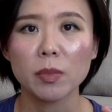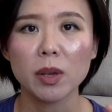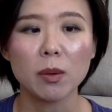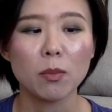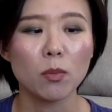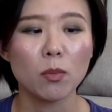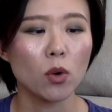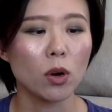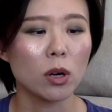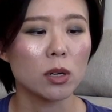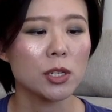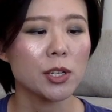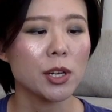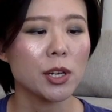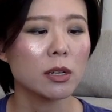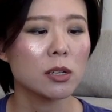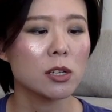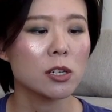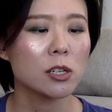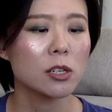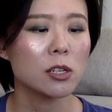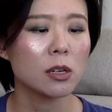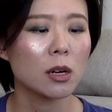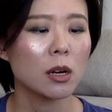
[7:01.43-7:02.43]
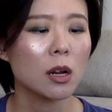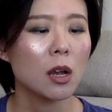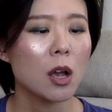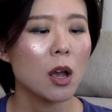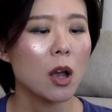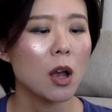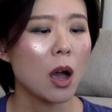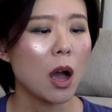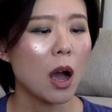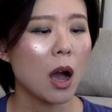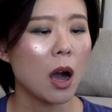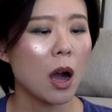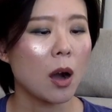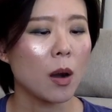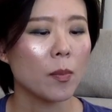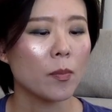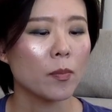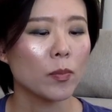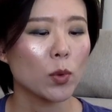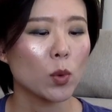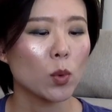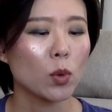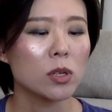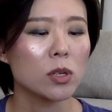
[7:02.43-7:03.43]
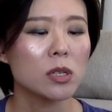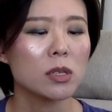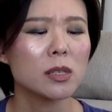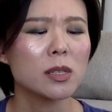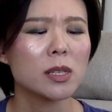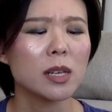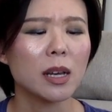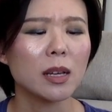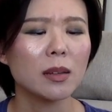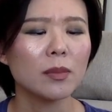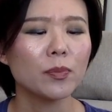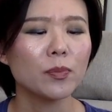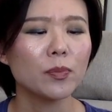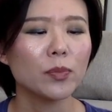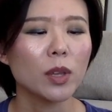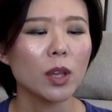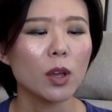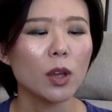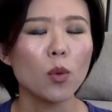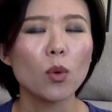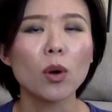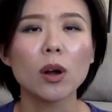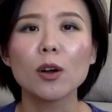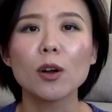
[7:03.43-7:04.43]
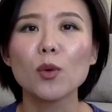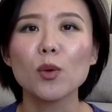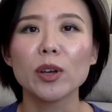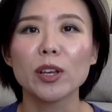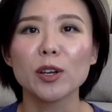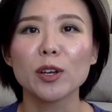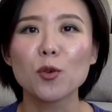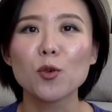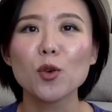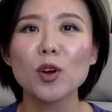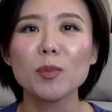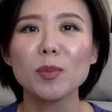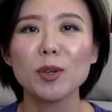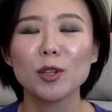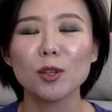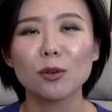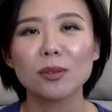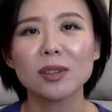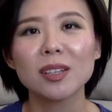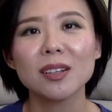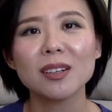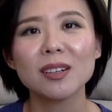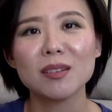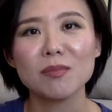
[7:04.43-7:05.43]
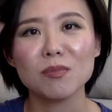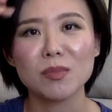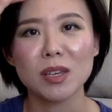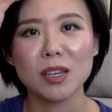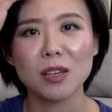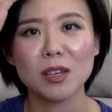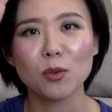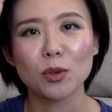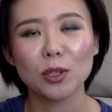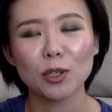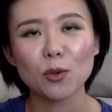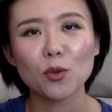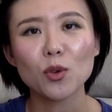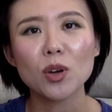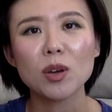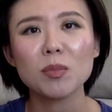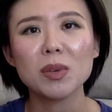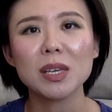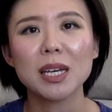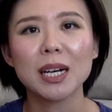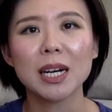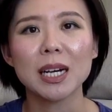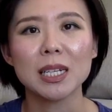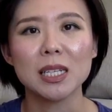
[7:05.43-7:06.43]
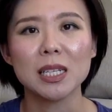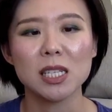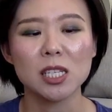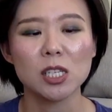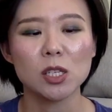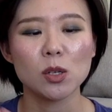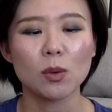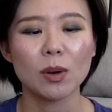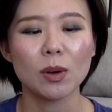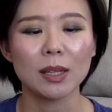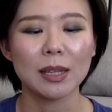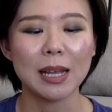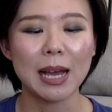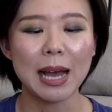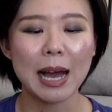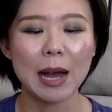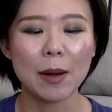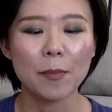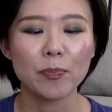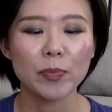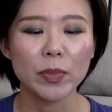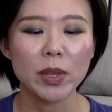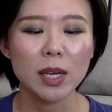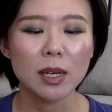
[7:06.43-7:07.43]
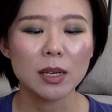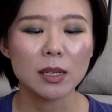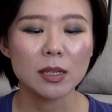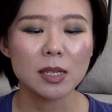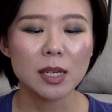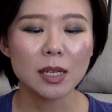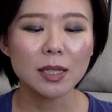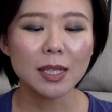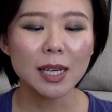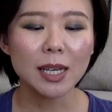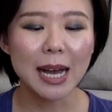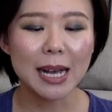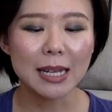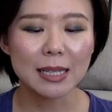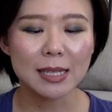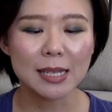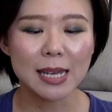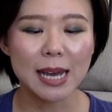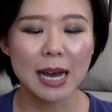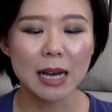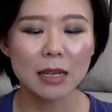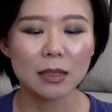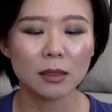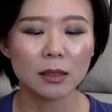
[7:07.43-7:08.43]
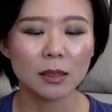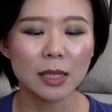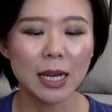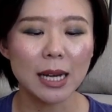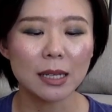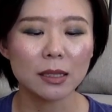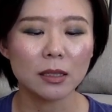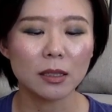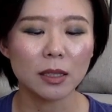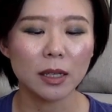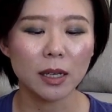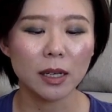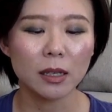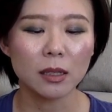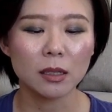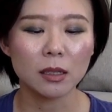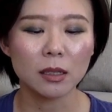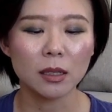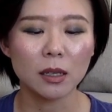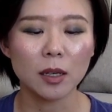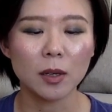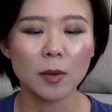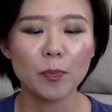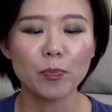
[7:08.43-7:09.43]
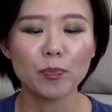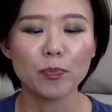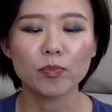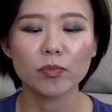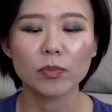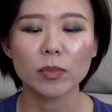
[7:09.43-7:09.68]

面膜。这个是，嗯，我之前我跟我一个闺蜜都特迷，我那闺蜜也很喜欢它。香缇卡家它的那个